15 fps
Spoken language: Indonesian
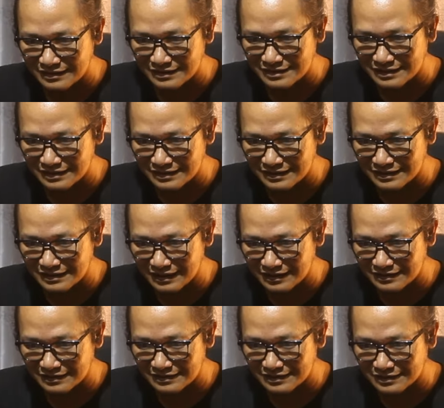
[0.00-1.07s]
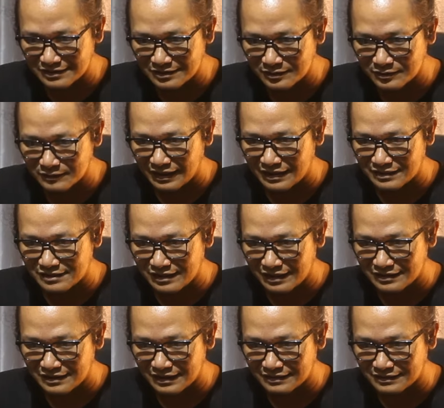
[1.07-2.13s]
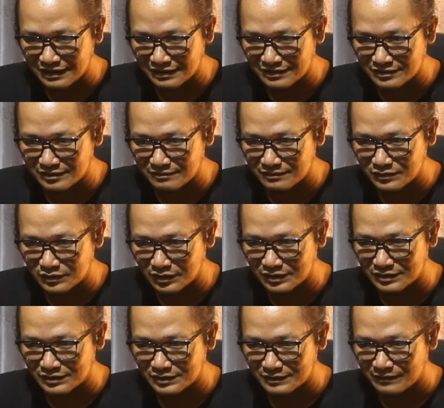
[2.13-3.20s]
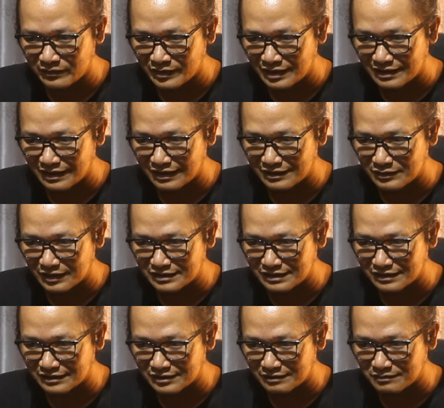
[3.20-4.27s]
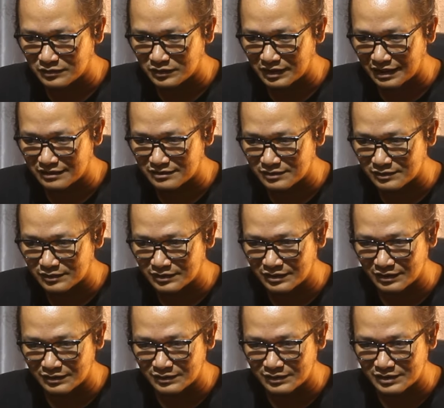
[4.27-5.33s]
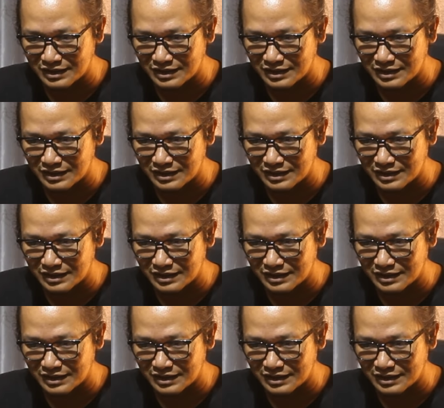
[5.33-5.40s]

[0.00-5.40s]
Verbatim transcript: Di sini dari Dito, ah sayang nggak ketemu Good kalau aja ketemu langsung aku